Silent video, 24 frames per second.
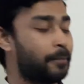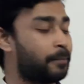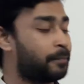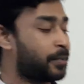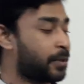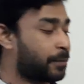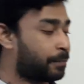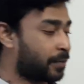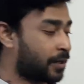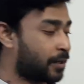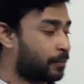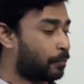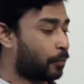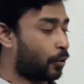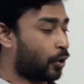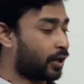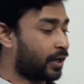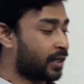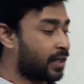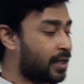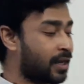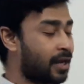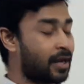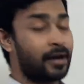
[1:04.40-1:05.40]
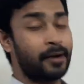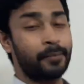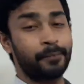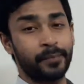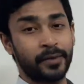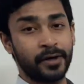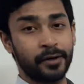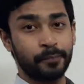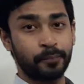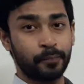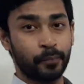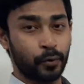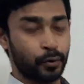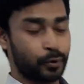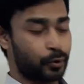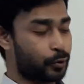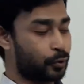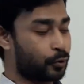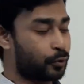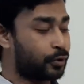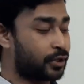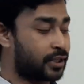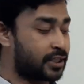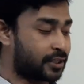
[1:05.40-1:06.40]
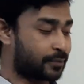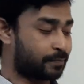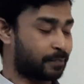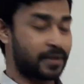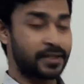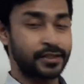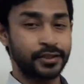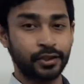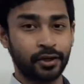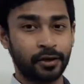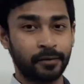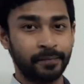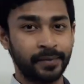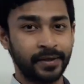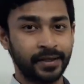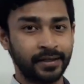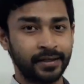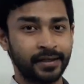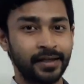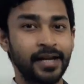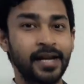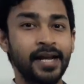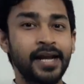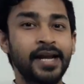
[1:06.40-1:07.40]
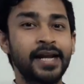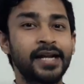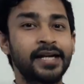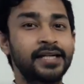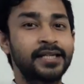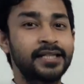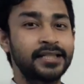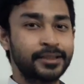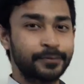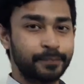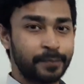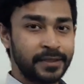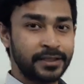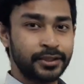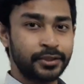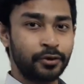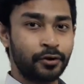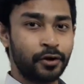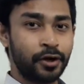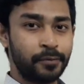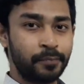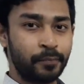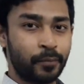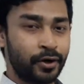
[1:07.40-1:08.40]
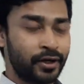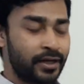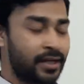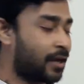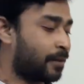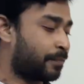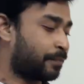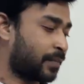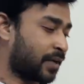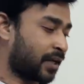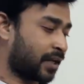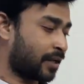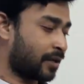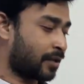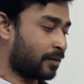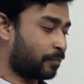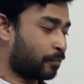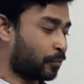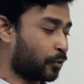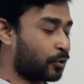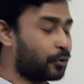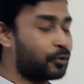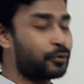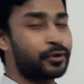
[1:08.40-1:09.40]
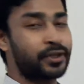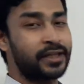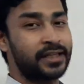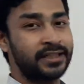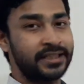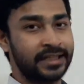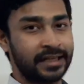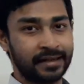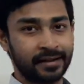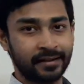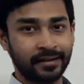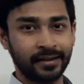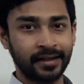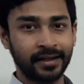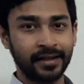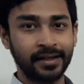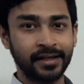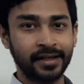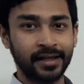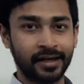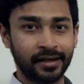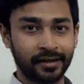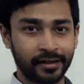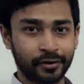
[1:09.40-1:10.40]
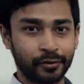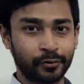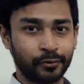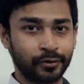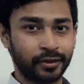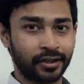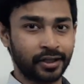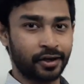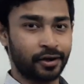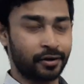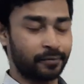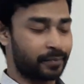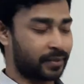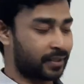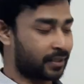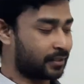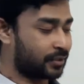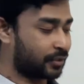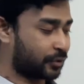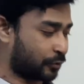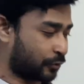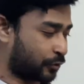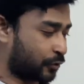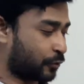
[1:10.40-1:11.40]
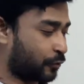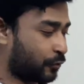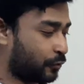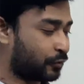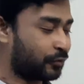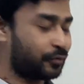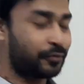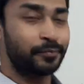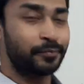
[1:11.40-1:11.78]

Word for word: বিপের পরে আপনার পণ্য ডিসপেন্স হবে ডিসপেন্স হওয়ার পরে আপনাকে পণ্যটি সেখান থেকে কালেক্ট করতে হবে সো চলুন